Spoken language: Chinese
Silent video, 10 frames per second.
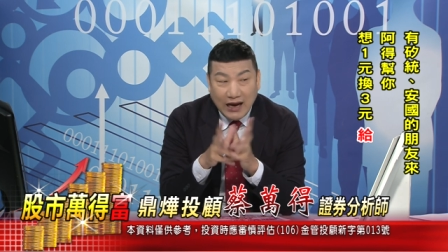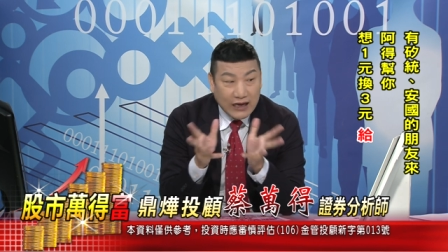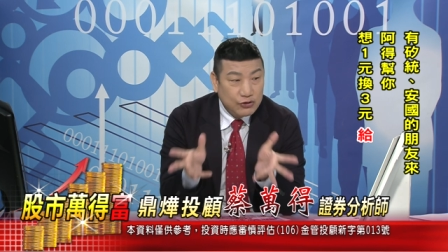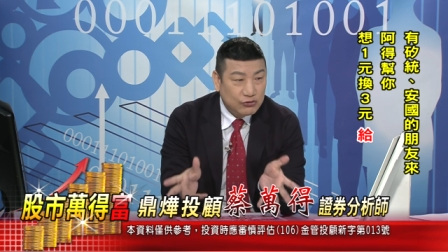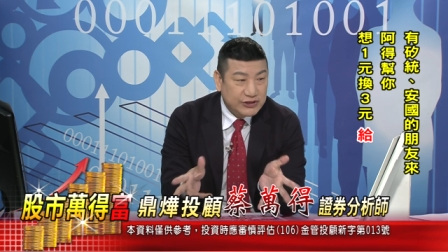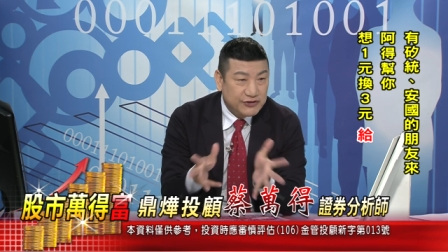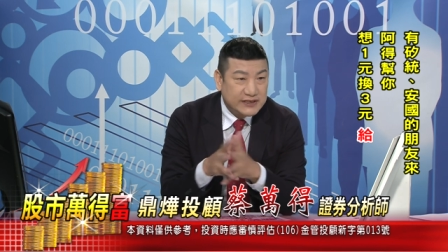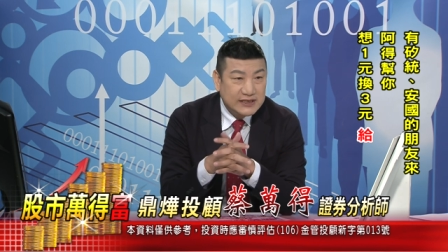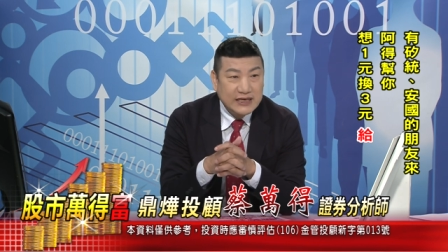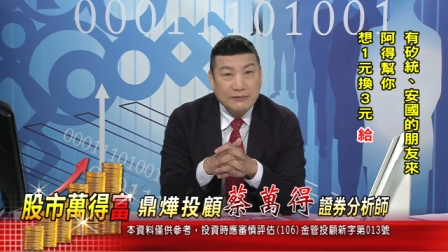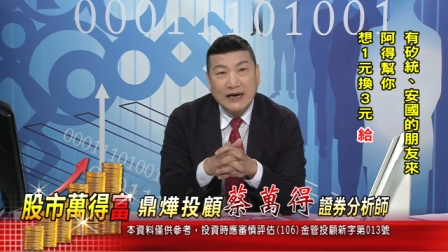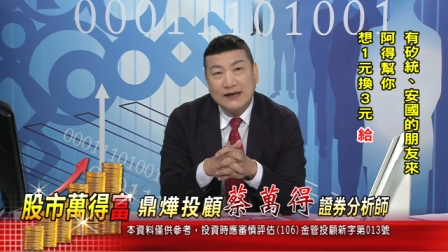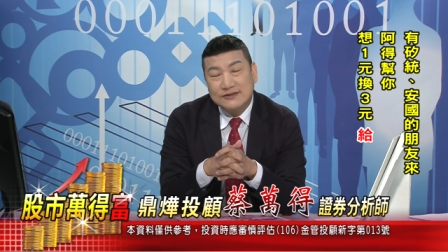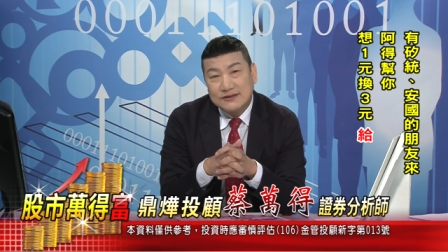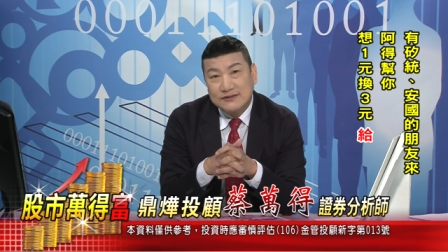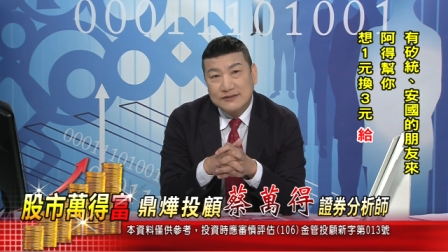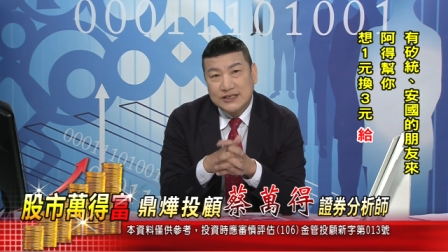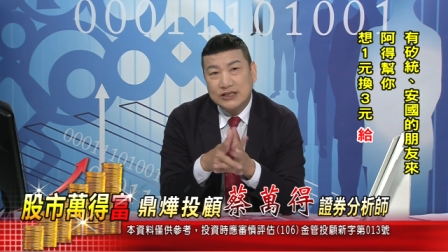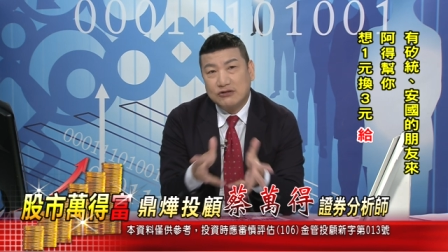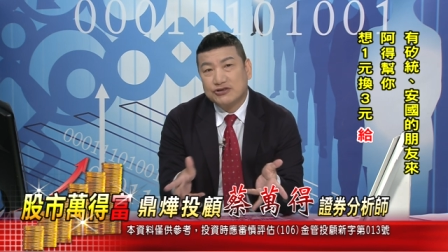安国旧势力吗？
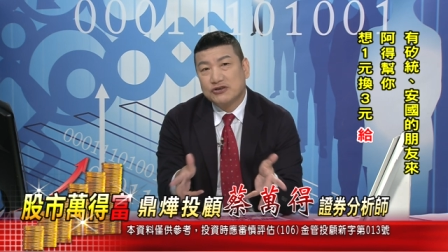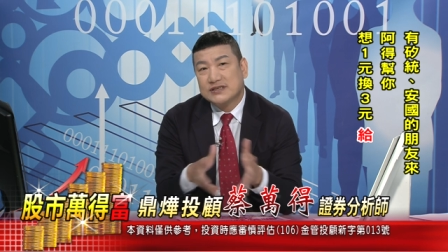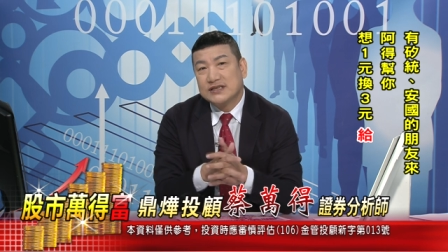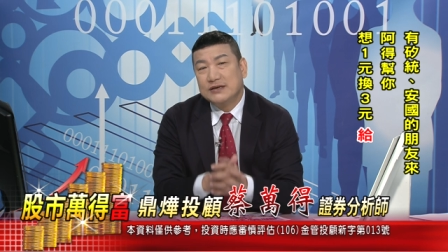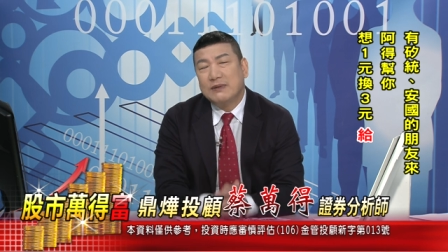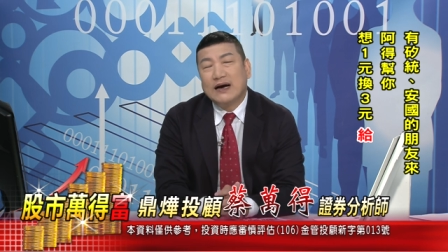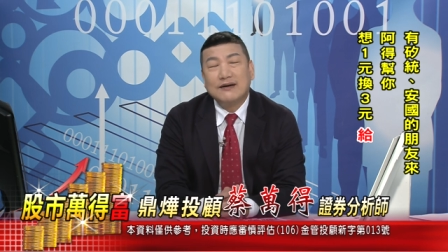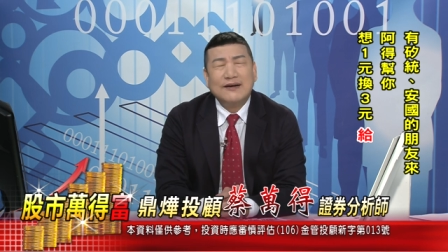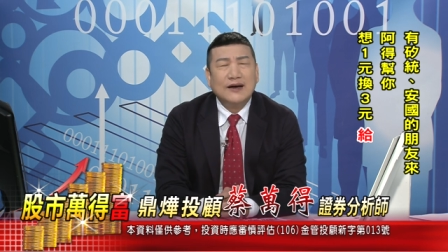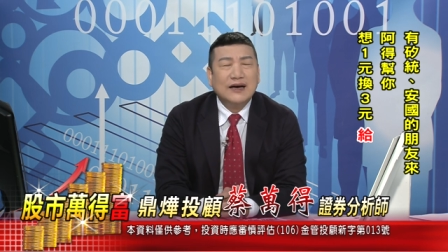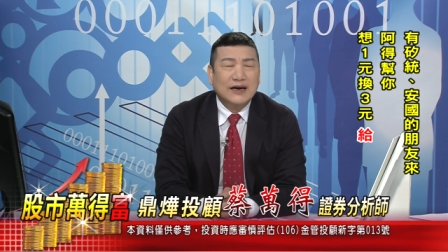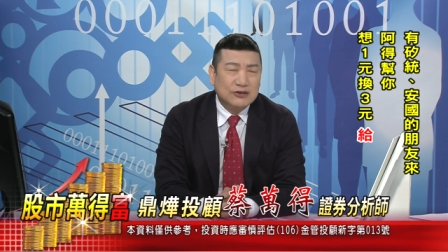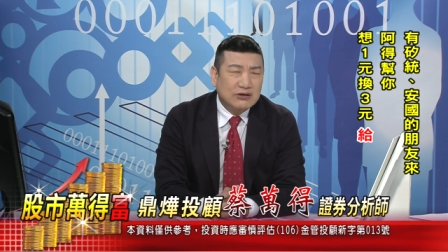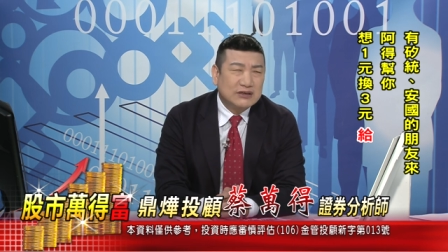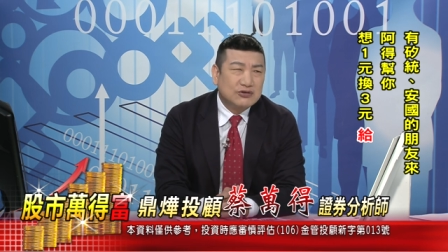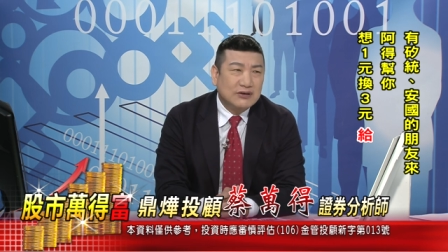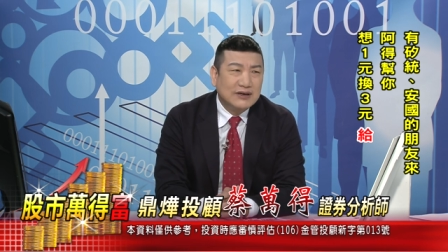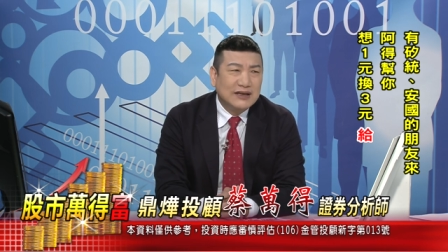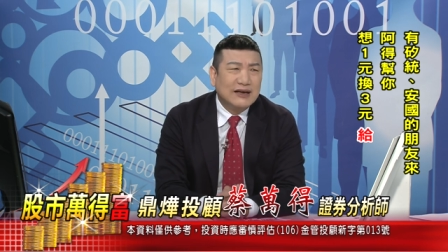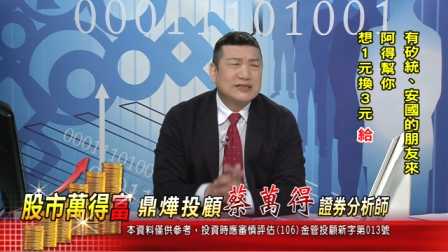系统旧势力吗？很多人
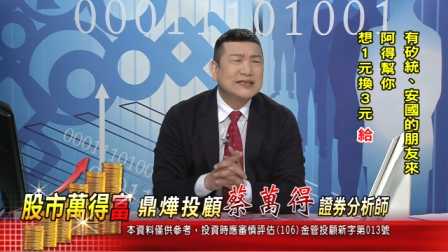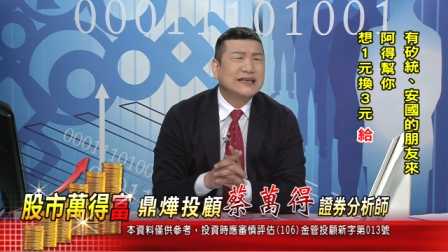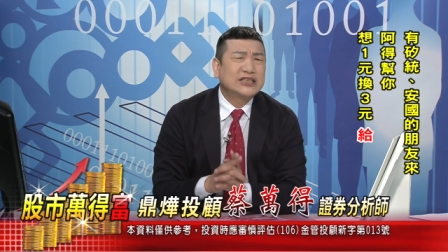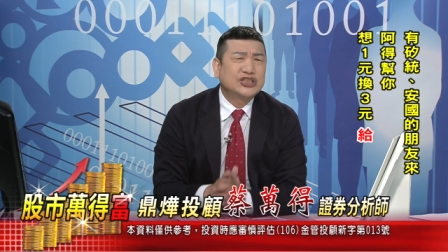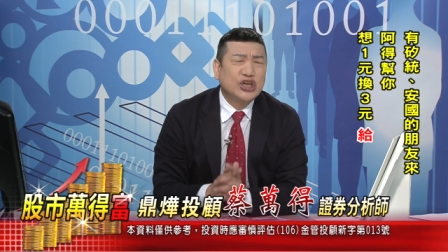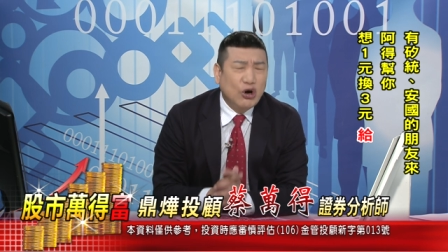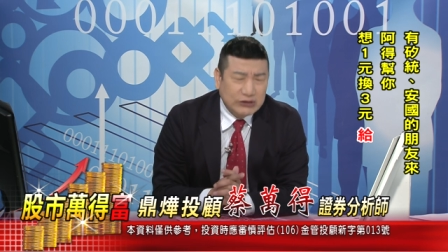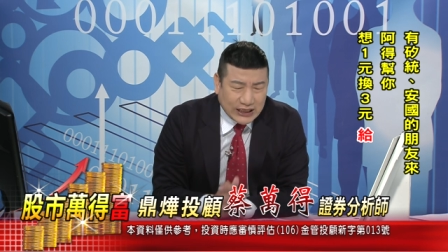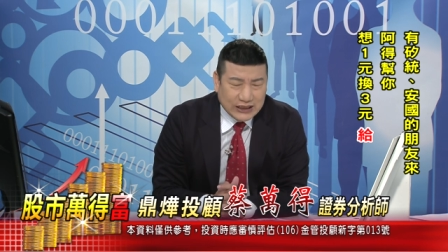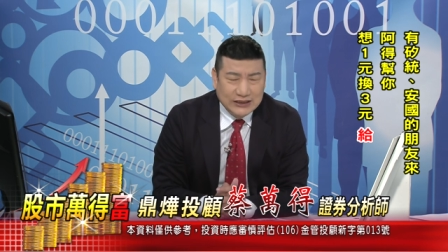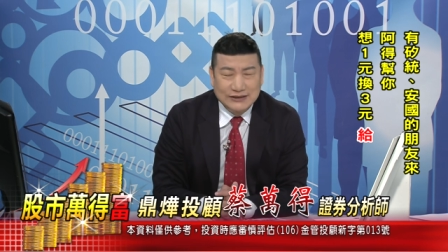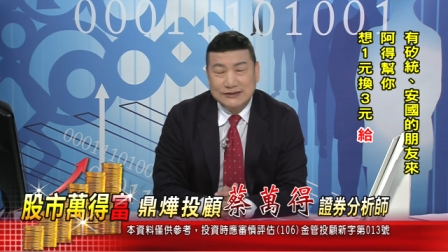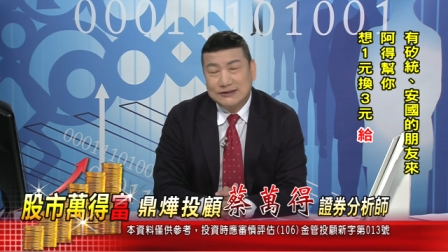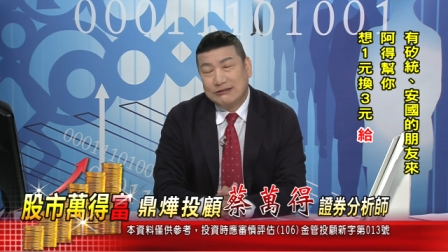说，老师那是旧的，